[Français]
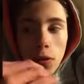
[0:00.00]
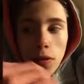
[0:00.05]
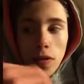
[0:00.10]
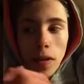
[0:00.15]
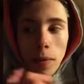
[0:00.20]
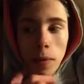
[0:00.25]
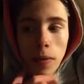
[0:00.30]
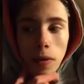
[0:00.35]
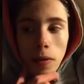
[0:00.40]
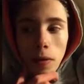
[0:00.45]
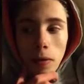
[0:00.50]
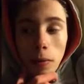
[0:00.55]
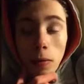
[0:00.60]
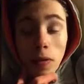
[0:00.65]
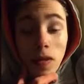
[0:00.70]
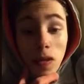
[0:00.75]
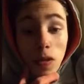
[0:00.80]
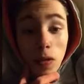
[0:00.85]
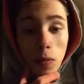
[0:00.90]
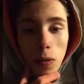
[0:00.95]
Je sais pas,
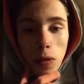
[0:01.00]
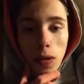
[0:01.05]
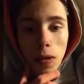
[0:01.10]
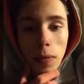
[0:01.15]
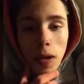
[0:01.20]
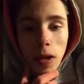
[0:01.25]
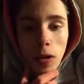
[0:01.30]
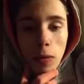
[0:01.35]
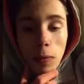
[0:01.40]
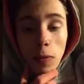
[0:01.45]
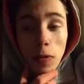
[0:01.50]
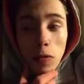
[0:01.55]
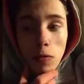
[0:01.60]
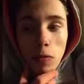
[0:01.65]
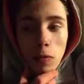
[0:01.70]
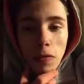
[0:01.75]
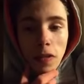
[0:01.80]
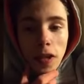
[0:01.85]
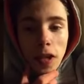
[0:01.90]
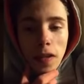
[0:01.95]
moi si je prenais ma copine
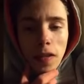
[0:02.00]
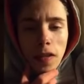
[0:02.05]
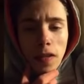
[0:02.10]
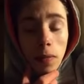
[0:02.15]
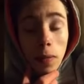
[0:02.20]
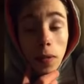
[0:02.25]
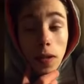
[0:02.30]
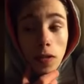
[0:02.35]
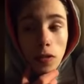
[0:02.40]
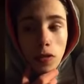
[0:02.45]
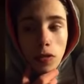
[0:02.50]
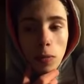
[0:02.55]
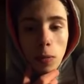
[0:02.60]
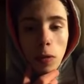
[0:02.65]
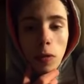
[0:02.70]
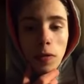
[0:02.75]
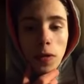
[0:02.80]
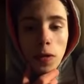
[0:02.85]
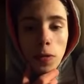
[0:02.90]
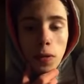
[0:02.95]
ou mon frère disant bah tiens je te
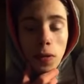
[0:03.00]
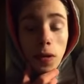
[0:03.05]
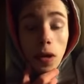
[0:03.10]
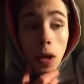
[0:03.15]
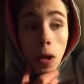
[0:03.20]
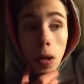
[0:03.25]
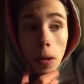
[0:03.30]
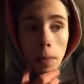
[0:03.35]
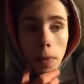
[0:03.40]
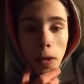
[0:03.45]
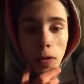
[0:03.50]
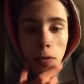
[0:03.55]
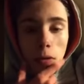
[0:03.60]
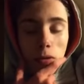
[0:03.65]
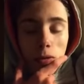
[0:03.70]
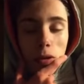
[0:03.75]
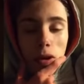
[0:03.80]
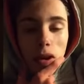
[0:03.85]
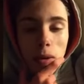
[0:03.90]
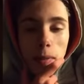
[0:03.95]
prends en vidéo parce
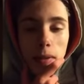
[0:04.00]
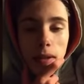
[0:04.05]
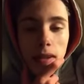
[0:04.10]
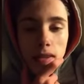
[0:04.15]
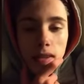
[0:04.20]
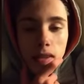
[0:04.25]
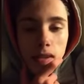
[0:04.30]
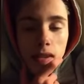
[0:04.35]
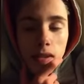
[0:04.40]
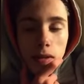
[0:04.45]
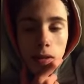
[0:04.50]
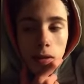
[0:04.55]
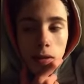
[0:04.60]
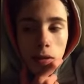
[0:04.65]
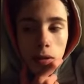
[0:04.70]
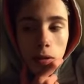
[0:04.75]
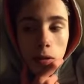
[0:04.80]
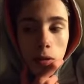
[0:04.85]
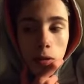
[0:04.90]
que cela m'excite euh,